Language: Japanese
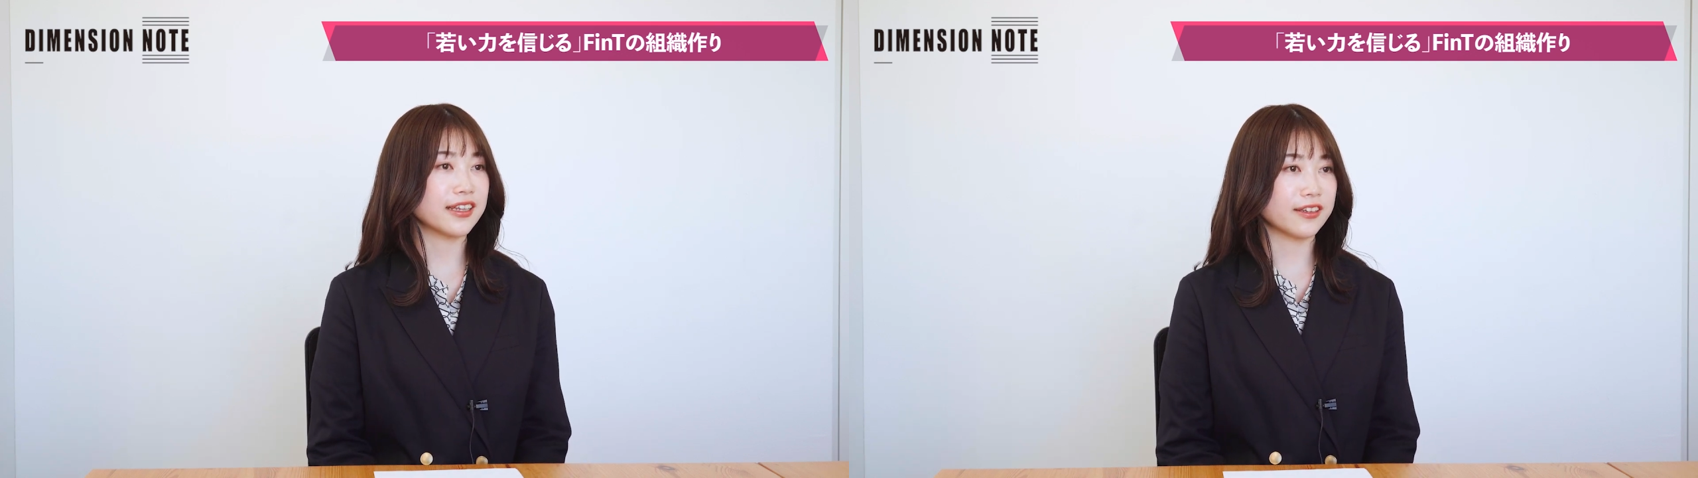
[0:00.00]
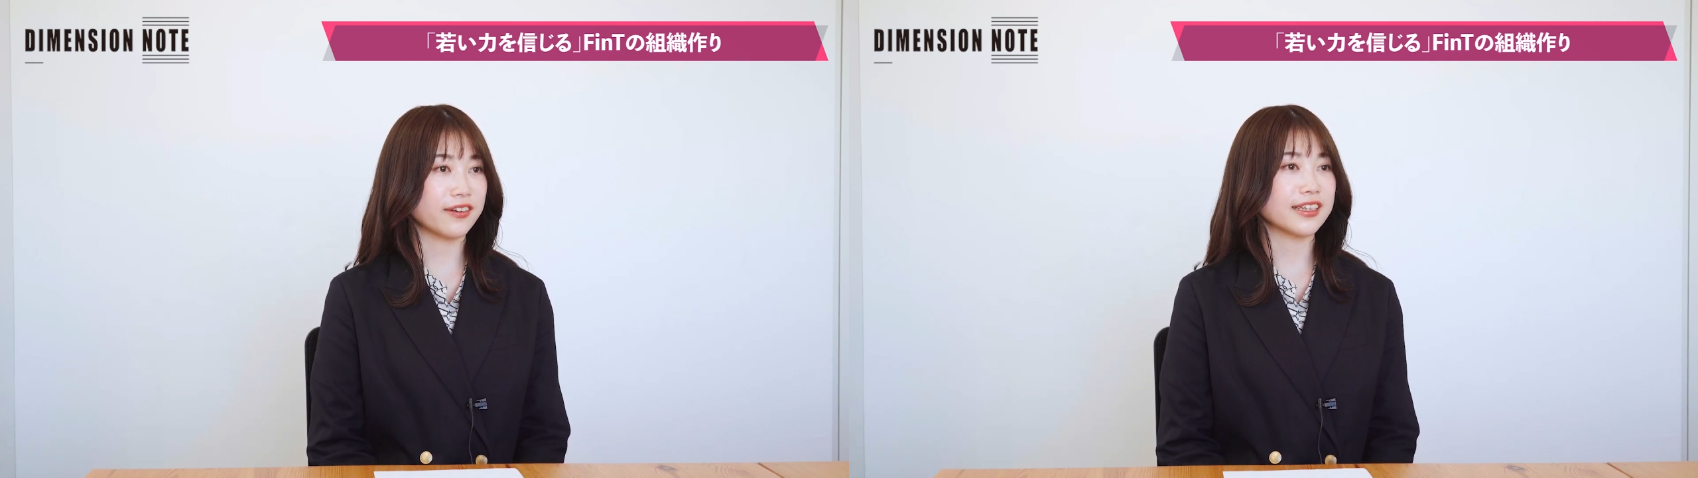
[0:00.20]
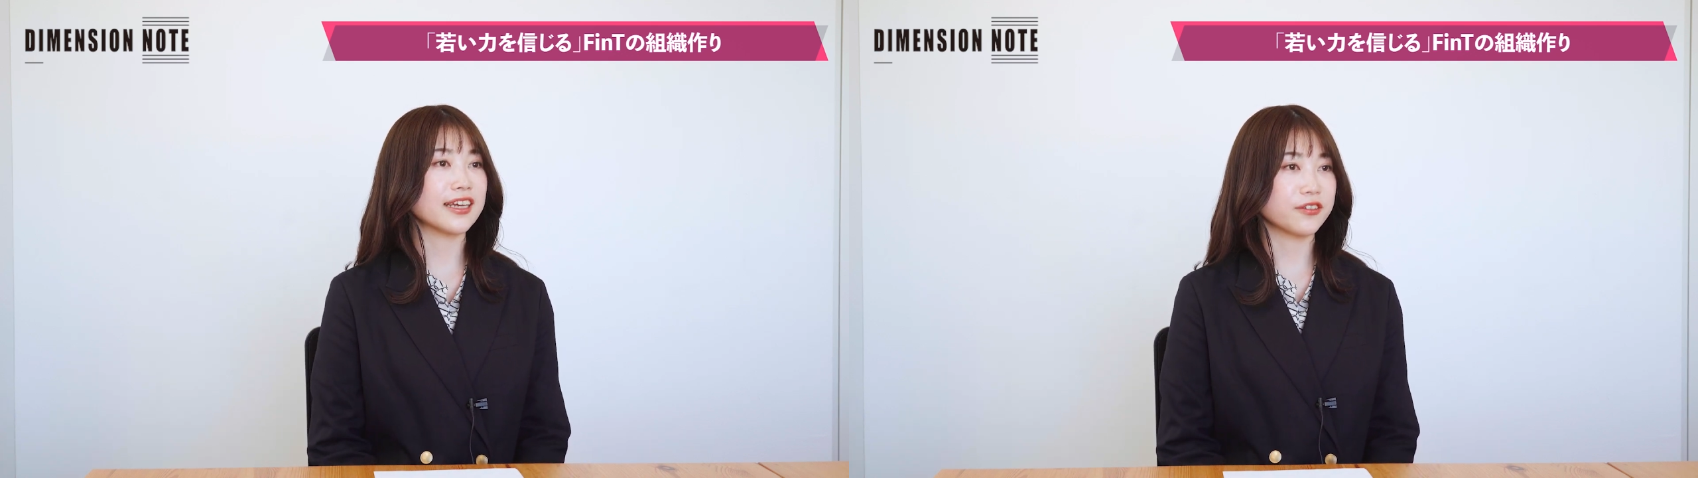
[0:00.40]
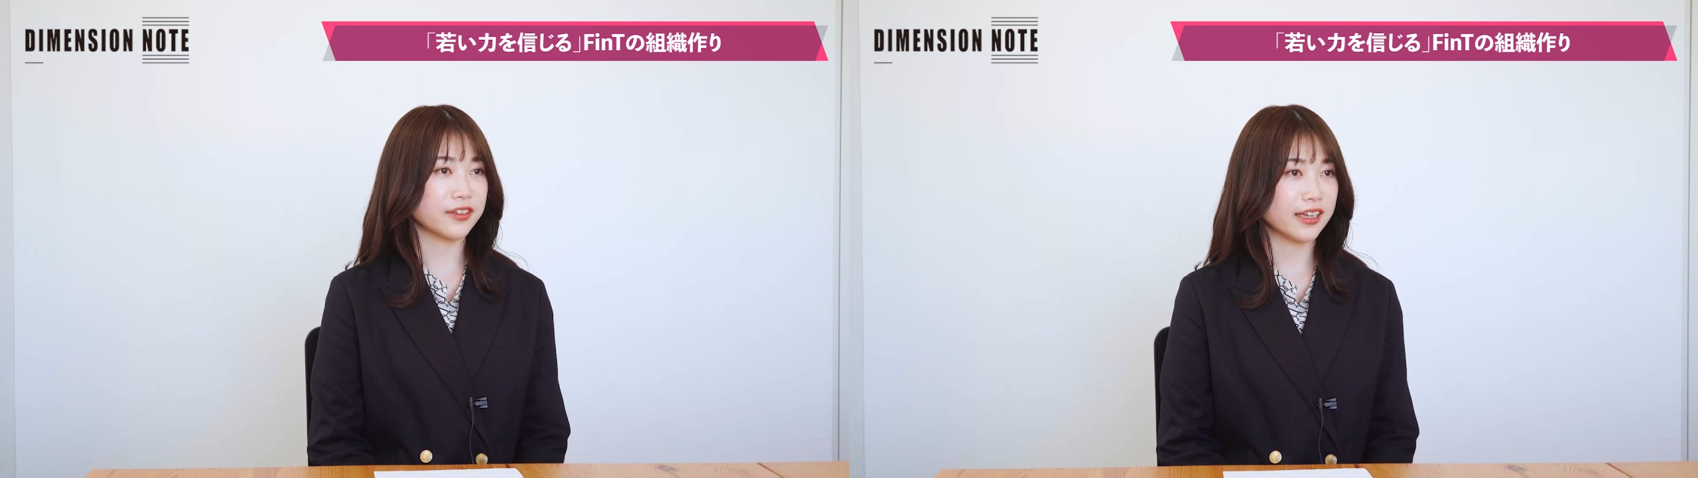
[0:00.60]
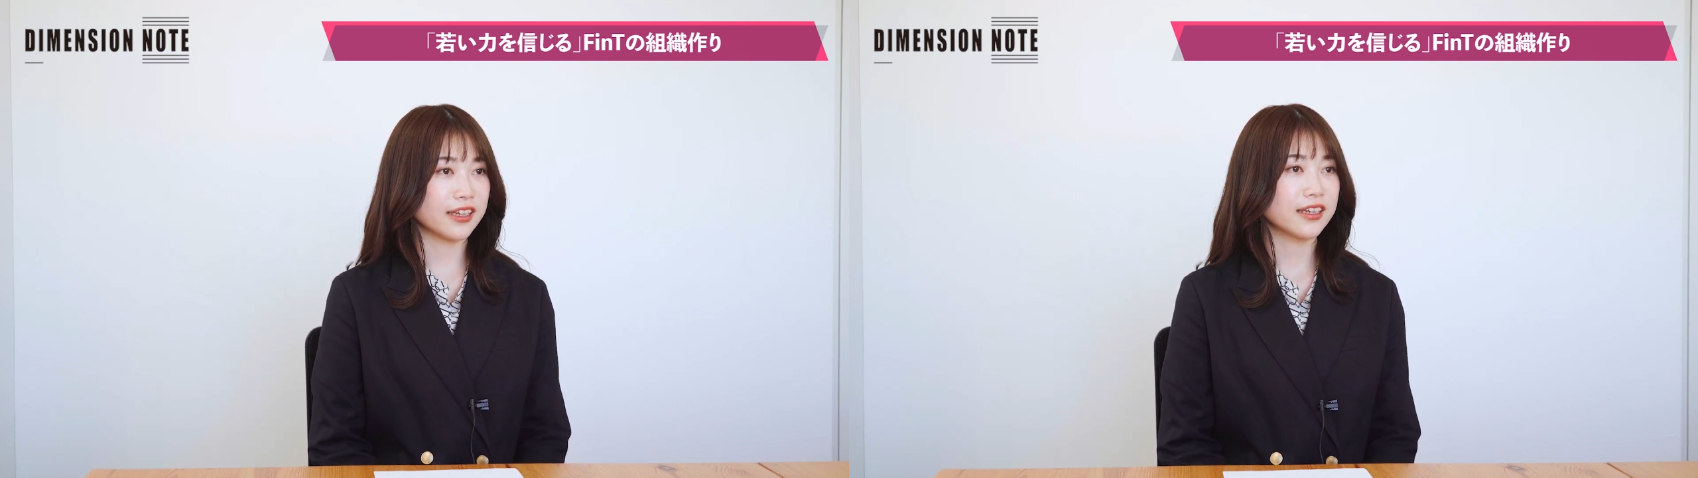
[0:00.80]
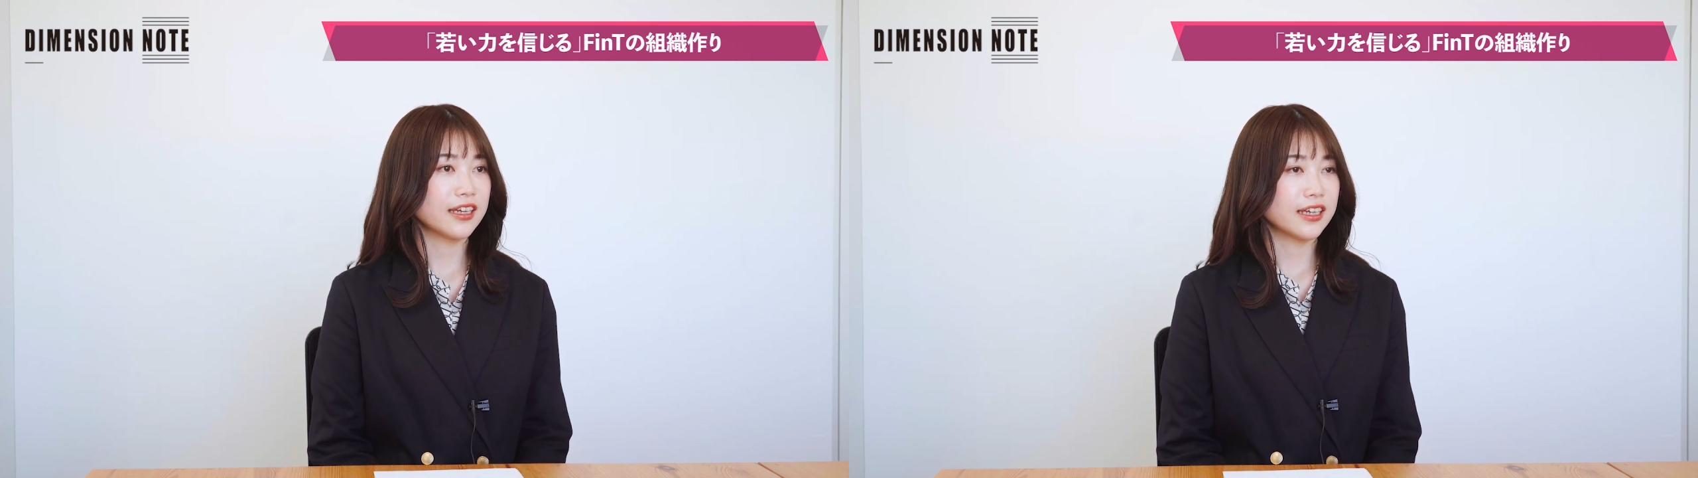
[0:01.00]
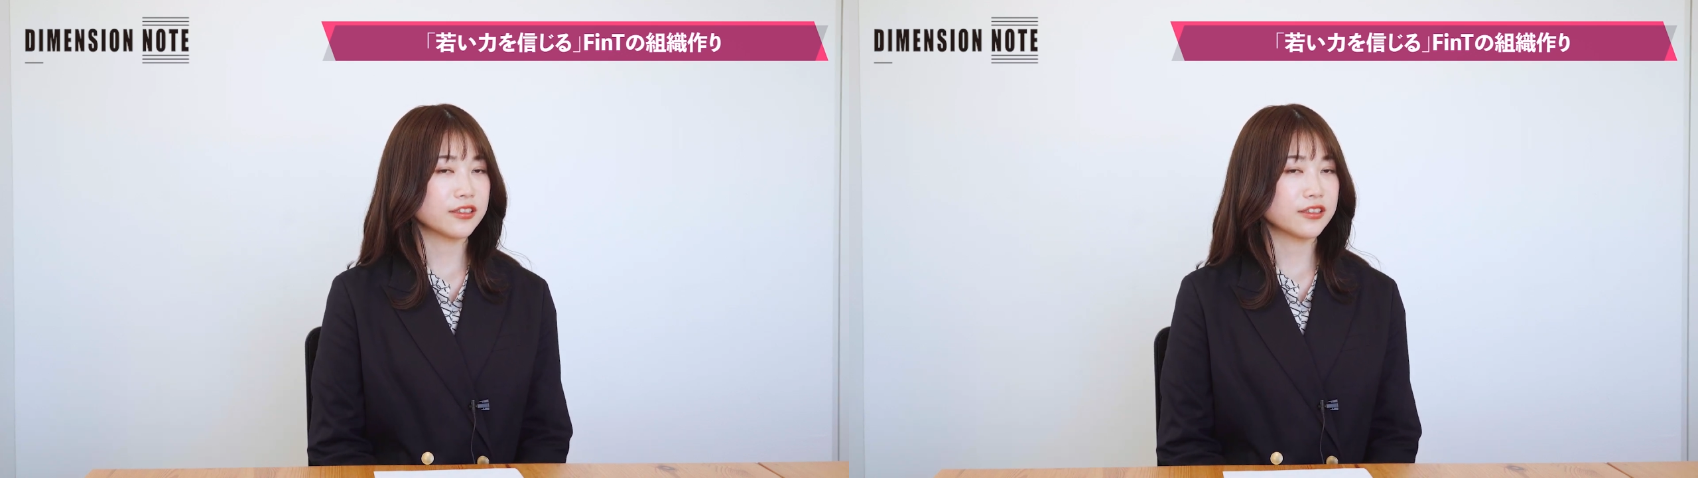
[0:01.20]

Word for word: けではないので、うん、